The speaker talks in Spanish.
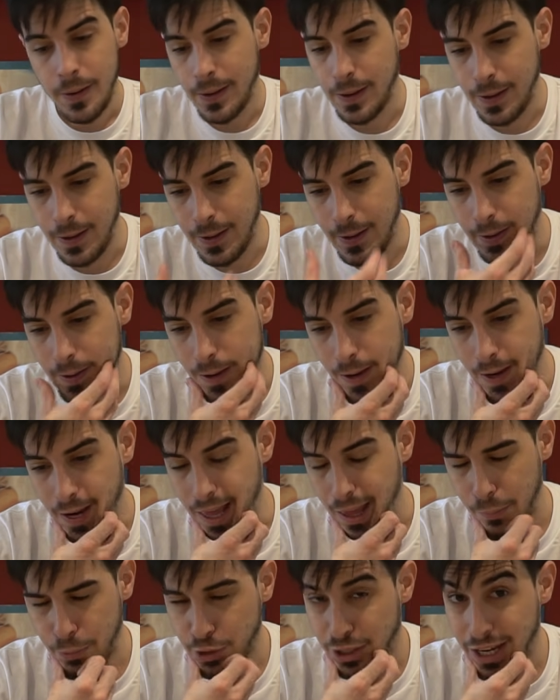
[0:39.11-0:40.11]
Y
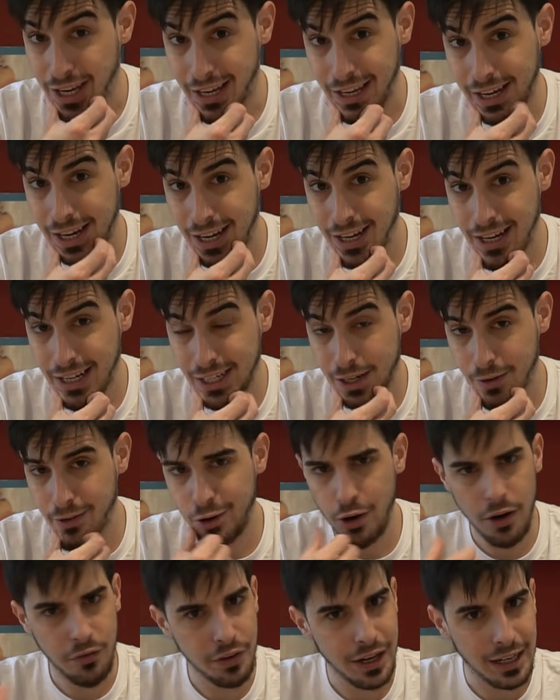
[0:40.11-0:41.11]
nada, pues quien quiera
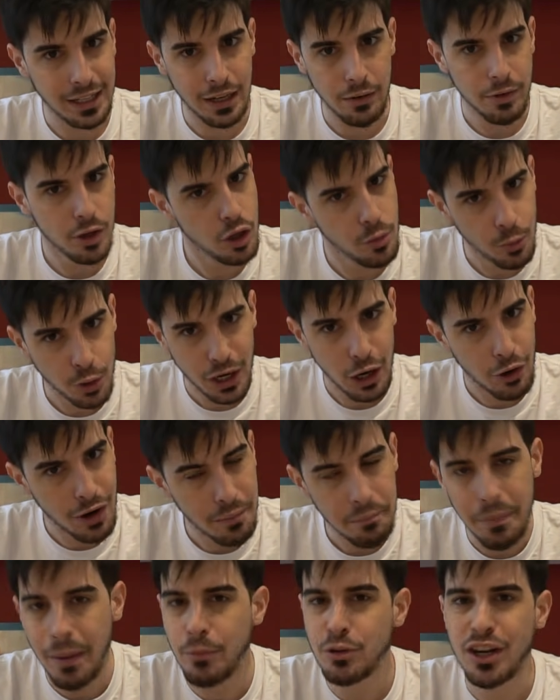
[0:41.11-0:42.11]
saberlo al final del vídeo, porque
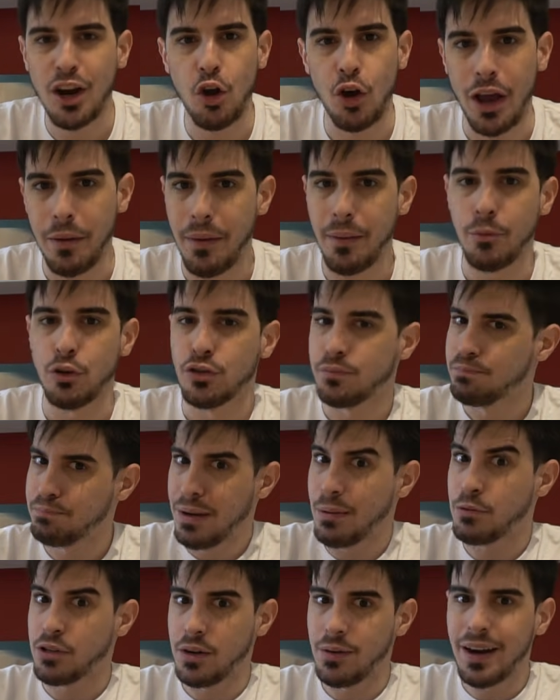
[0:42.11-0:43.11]
ahora vamos a lo que vamos.
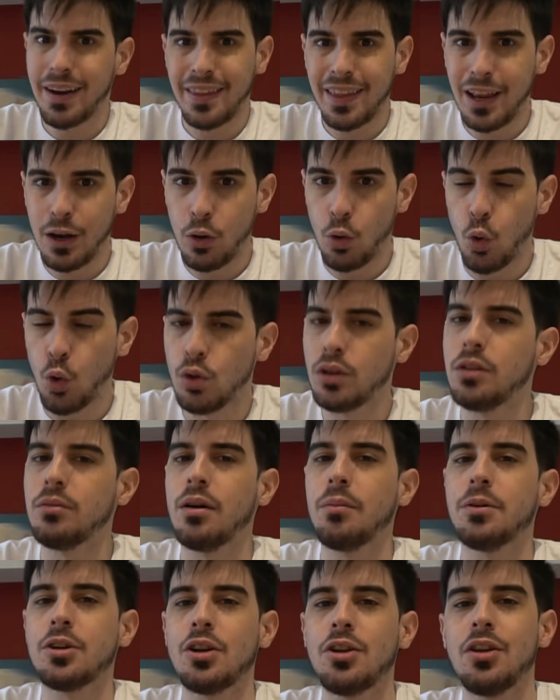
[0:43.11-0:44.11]
Vamos a hablar del último
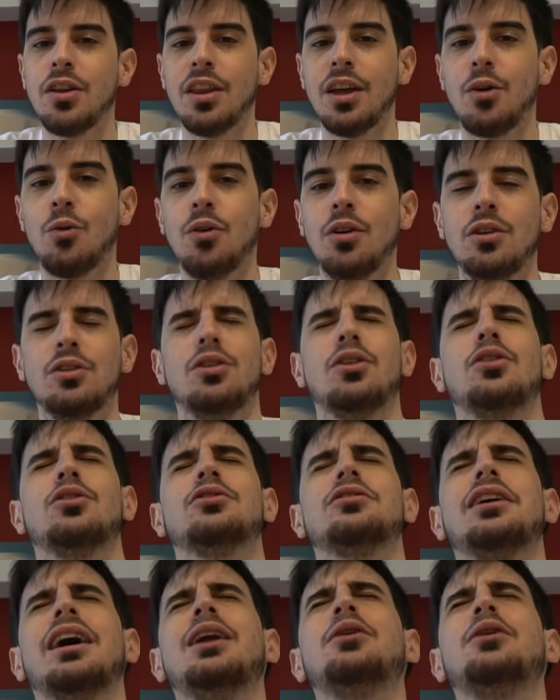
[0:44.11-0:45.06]
episodio de Juego de Tronos.